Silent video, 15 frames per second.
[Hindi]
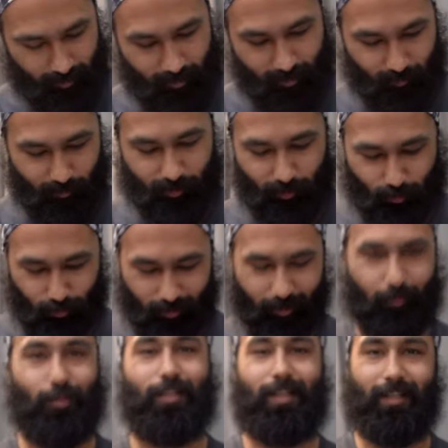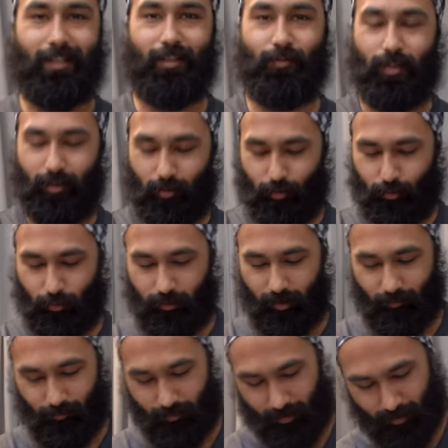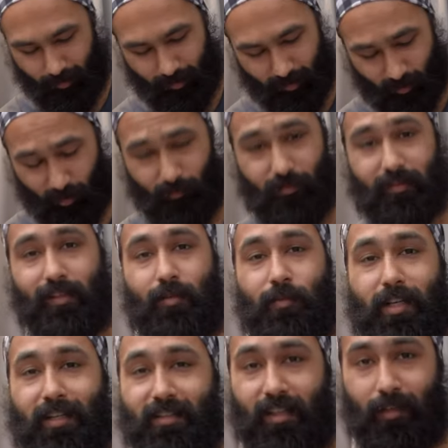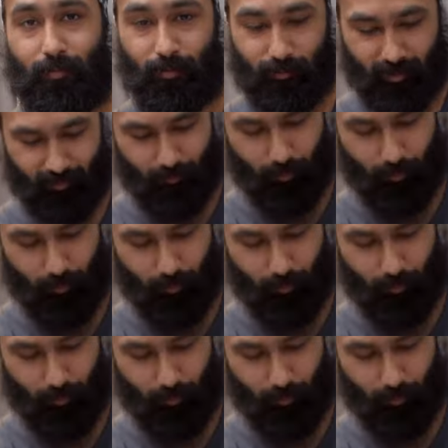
नहीं हम इसको सिर्फ सजाने नहीं वाले और इसको सिर्फ ऑब्वियसली हमारे चैनल पे हम सिर्फ